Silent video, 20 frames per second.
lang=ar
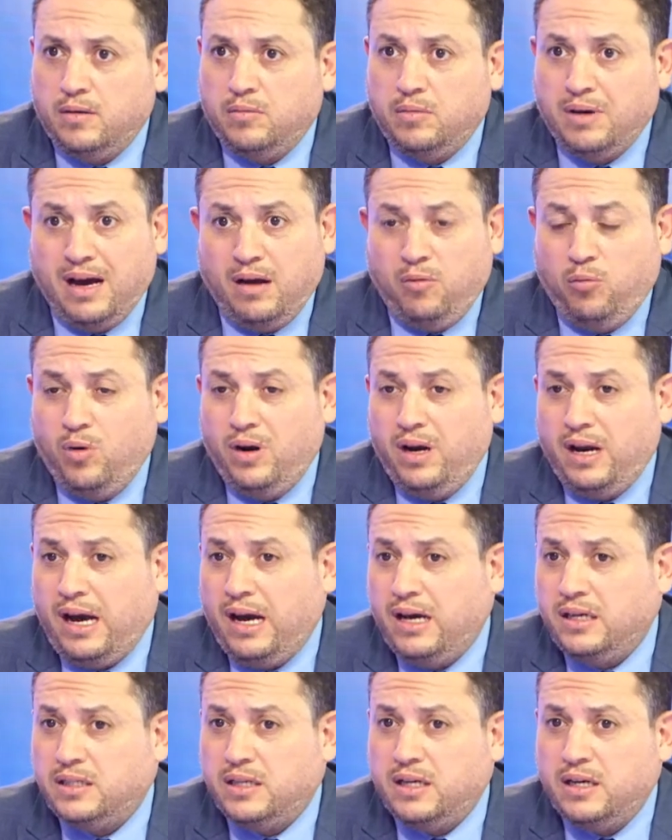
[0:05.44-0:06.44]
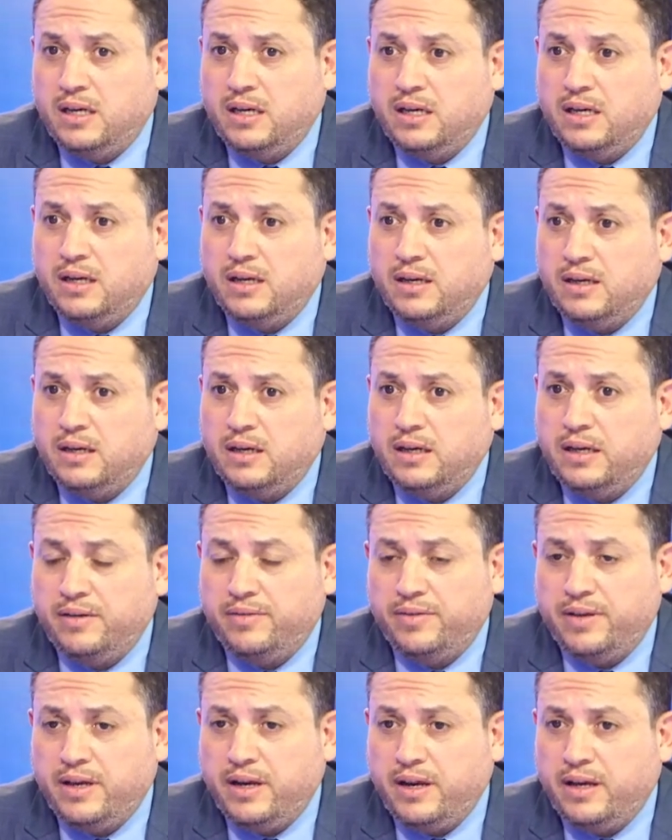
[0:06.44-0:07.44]
اول حاجه انا
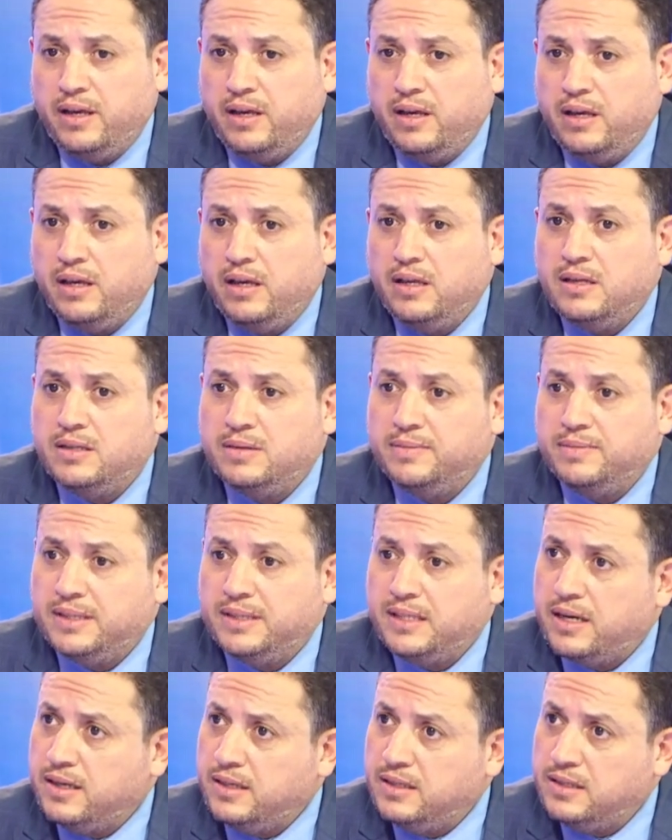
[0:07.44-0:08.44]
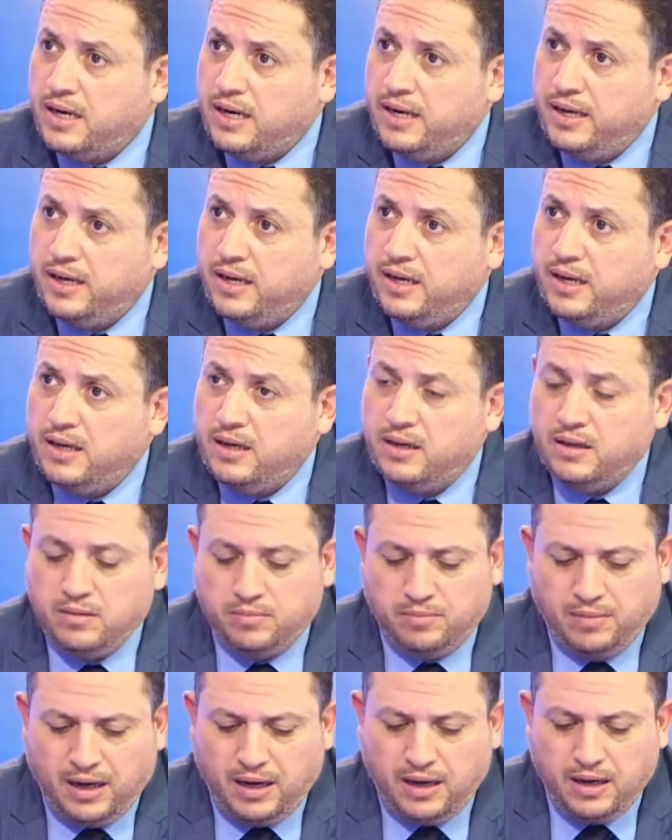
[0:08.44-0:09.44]
في رايي يلزم التركيز عليها
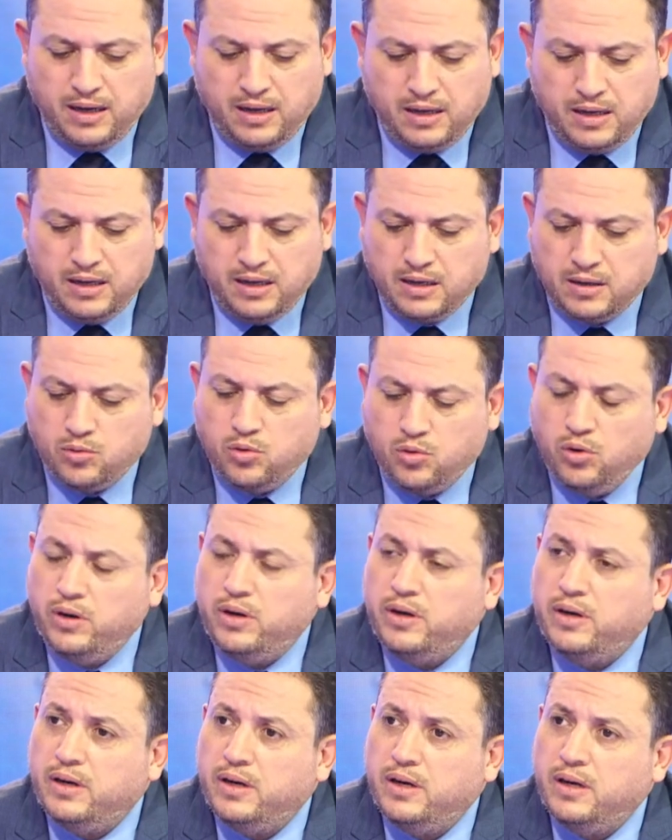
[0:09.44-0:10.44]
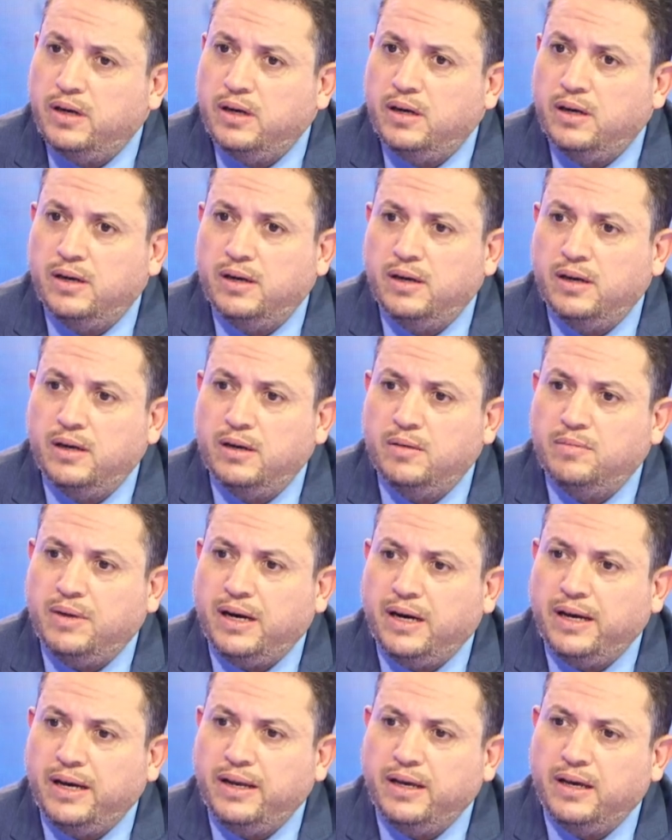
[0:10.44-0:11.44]
مع كل
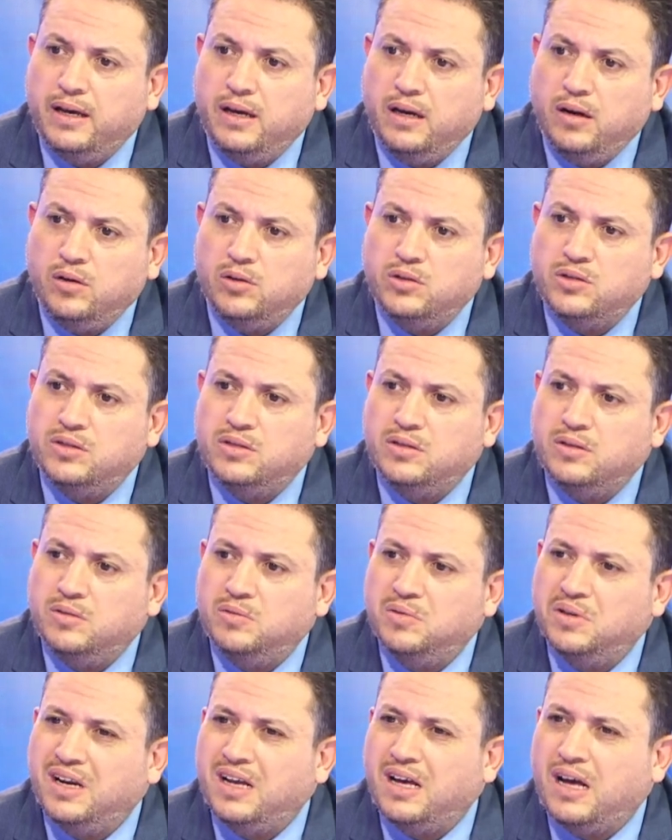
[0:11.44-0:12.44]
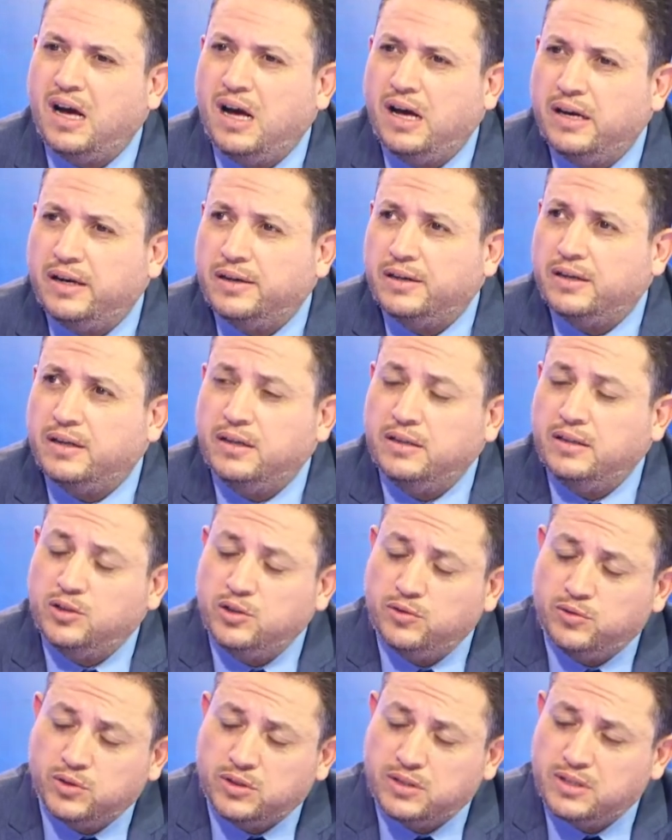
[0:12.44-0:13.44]
معناها الحزن والقهر كي
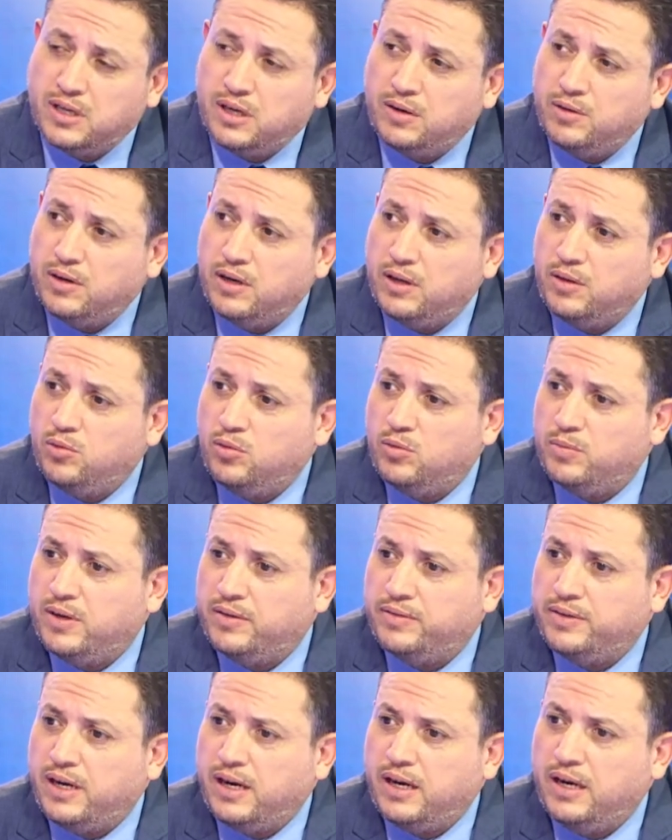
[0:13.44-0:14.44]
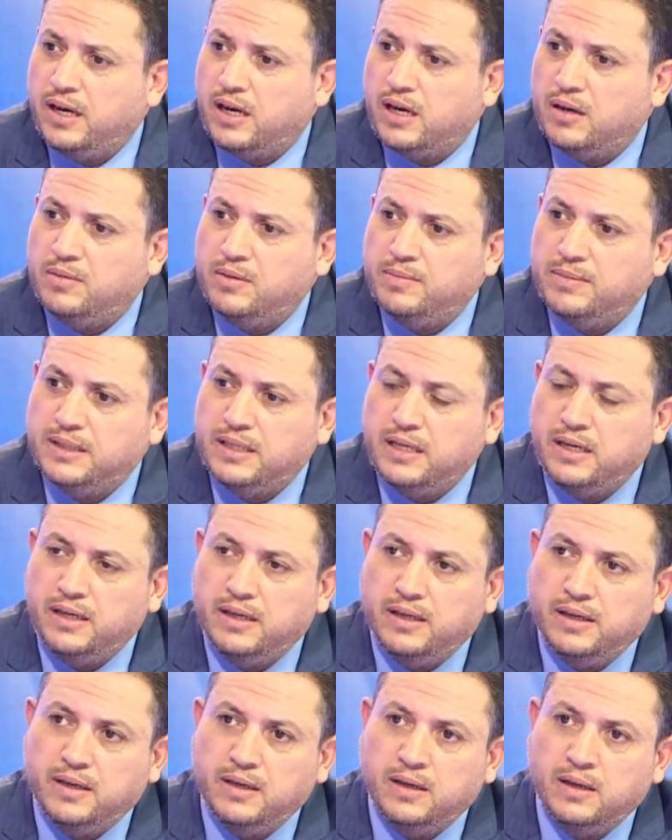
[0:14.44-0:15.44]
نشوفوا تصاور هذوما في علاقه
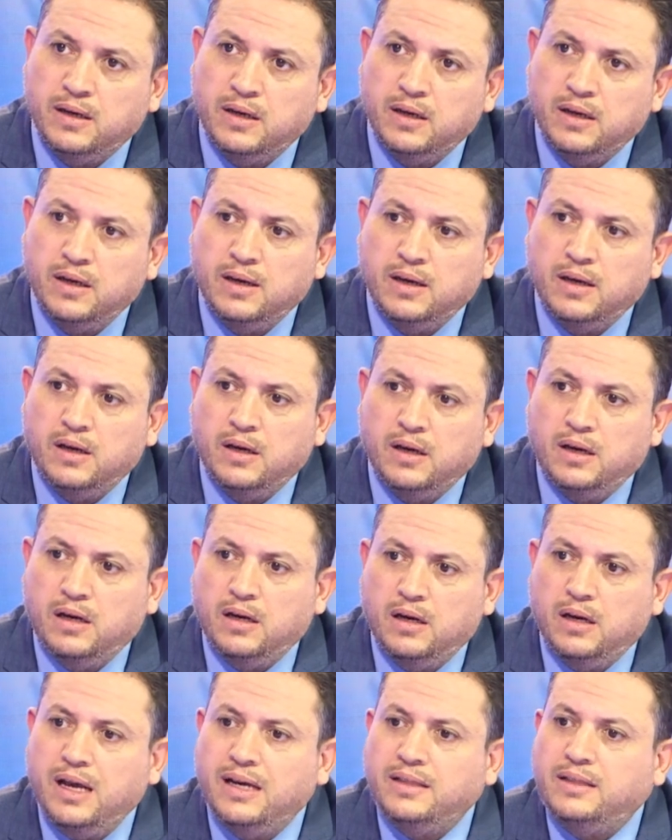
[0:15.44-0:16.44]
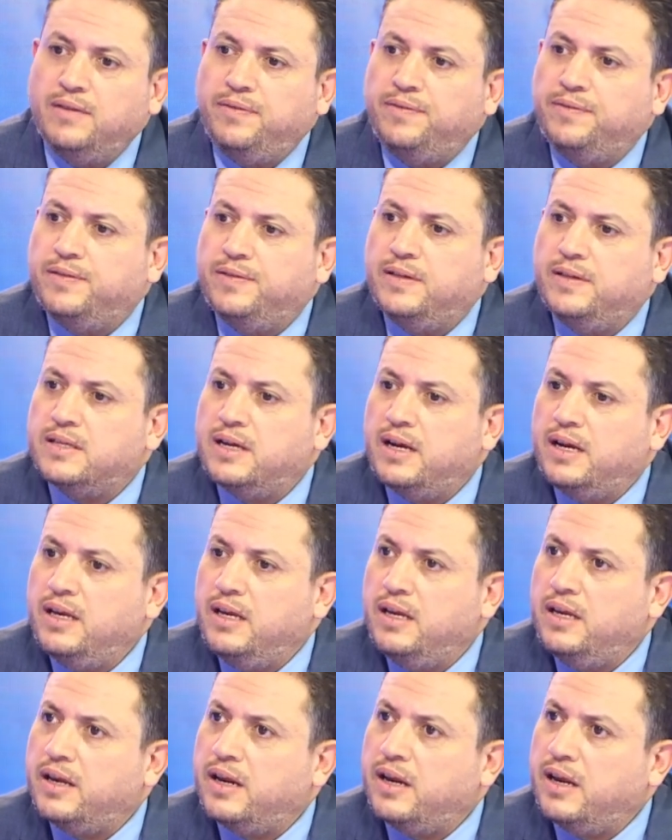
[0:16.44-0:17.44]
بالمدنيين الهدف
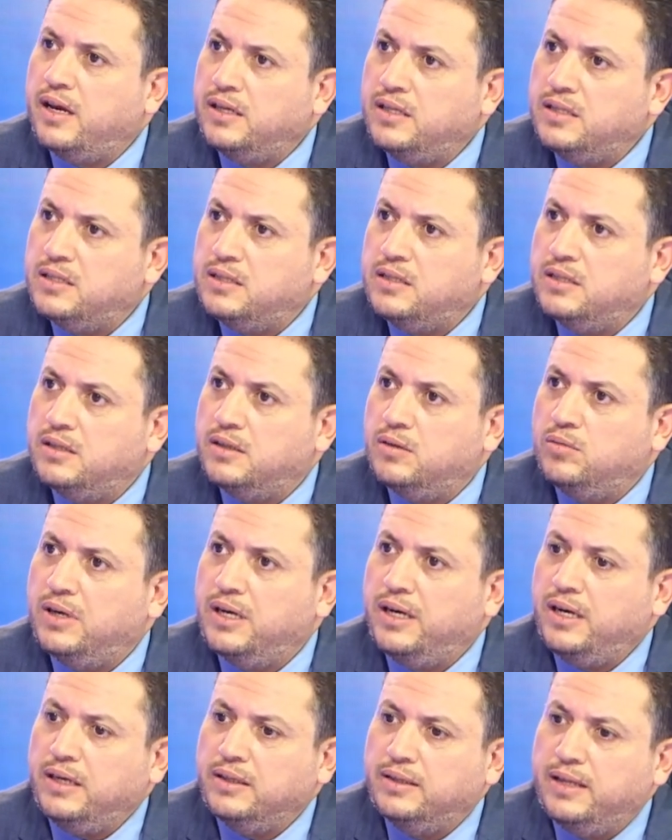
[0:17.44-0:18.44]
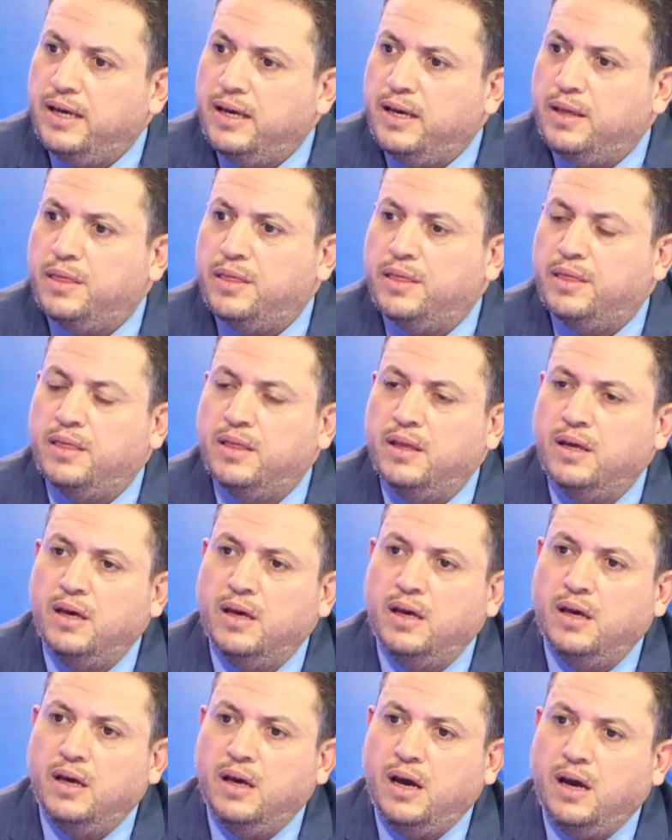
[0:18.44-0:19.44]
الاسرائيلي الرئيسي هو احداث
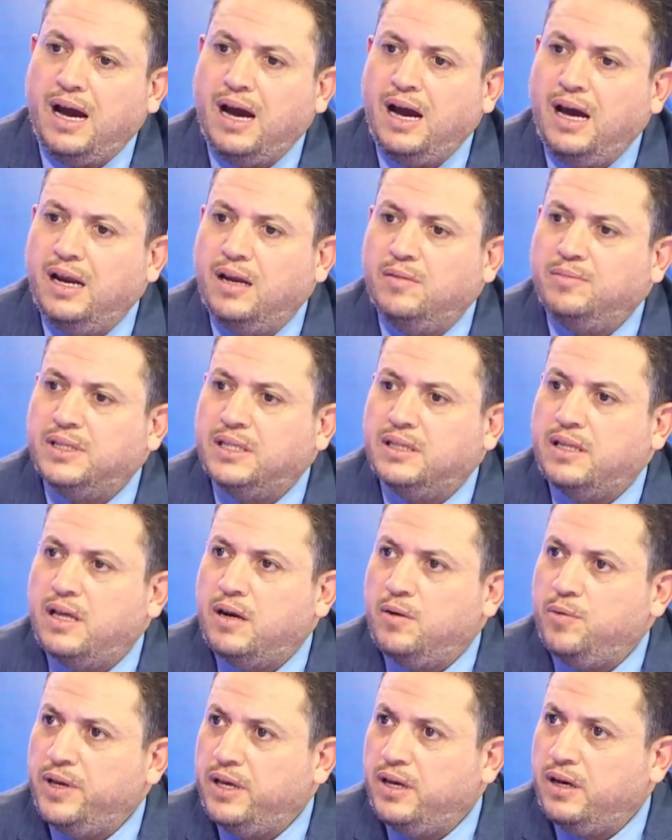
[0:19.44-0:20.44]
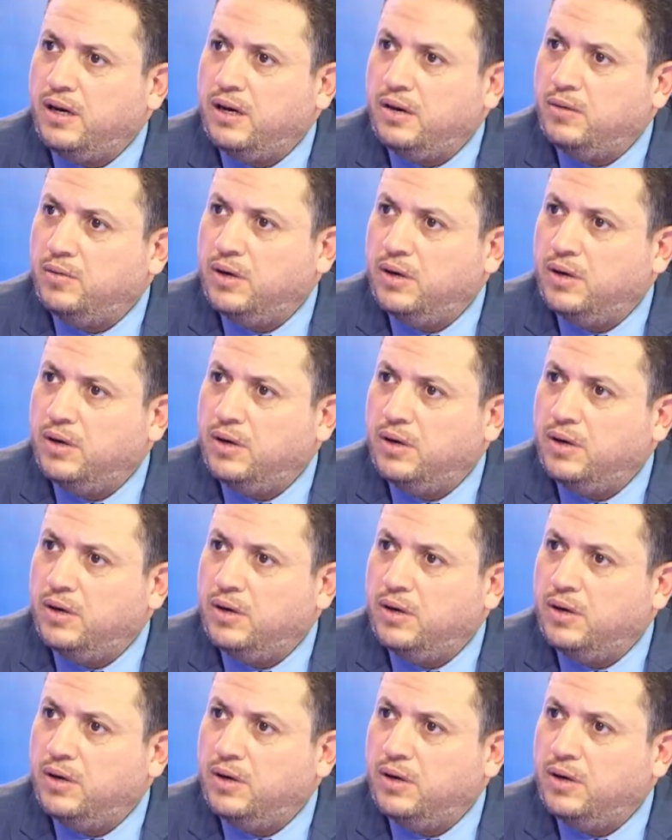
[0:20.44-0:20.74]
حاله من الترويع